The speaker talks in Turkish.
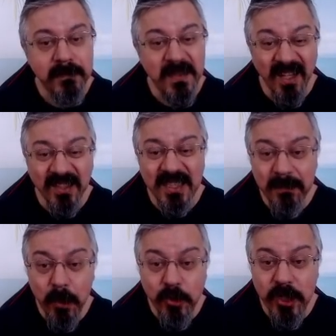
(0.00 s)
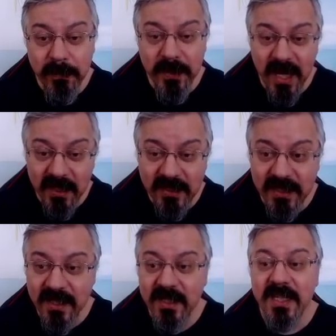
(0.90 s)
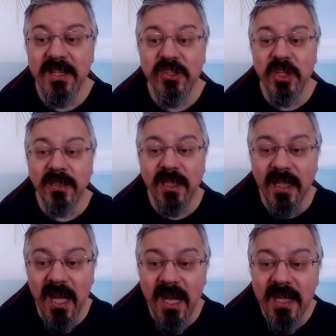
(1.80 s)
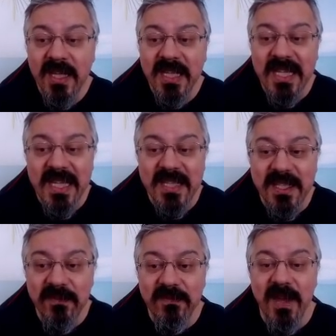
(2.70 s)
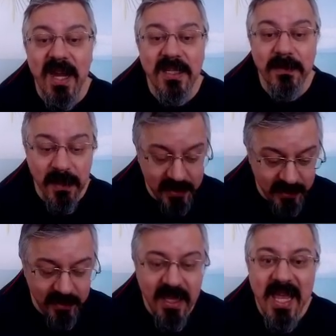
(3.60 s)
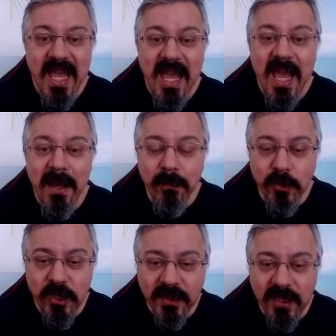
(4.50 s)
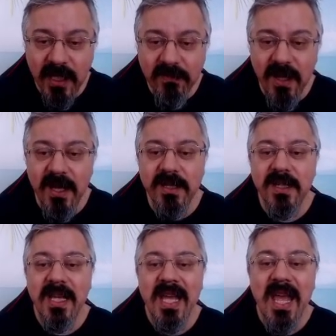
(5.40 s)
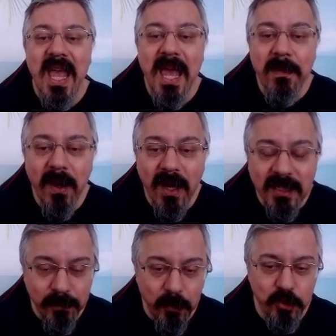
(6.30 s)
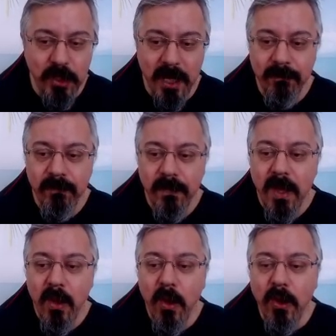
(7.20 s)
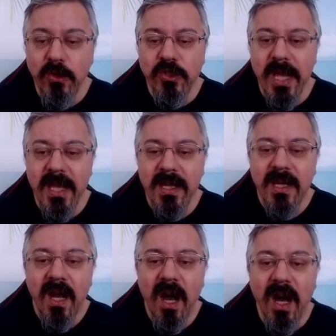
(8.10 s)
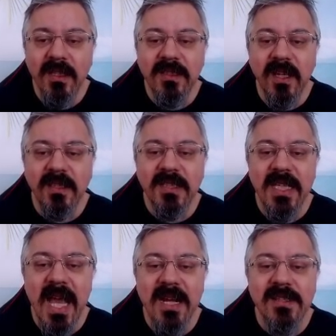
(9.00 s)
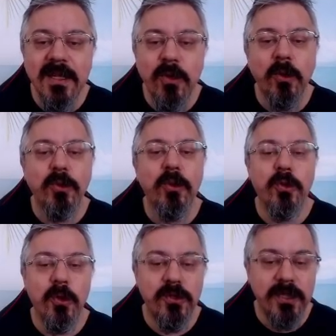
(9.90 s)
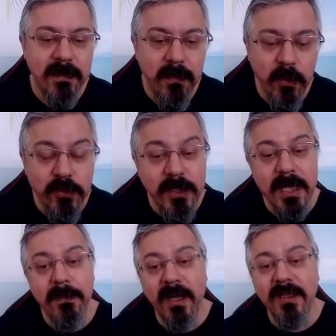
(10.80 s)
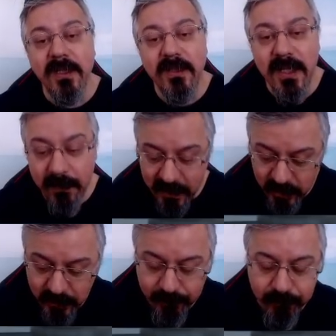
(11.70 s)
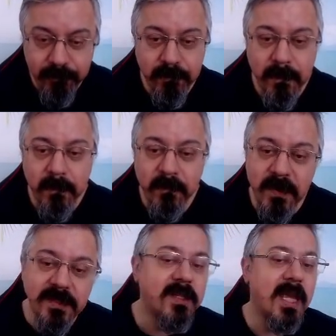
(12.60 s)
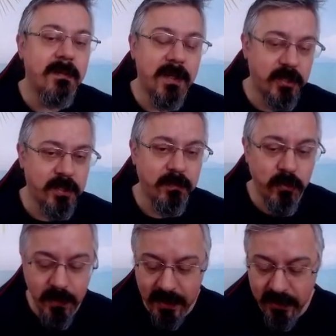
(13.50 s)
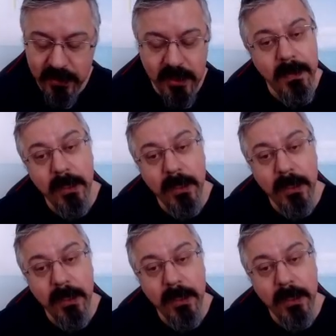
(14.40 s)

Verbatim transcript: Atı boşa bıraktı. Çatala izin verdi. Bakın hem bu çatal var hem at boşta. Önce at atı yerse ne olur onu göstereyim. göstereyim. At alır D5. Vezir G5. Bunu bekleyecek.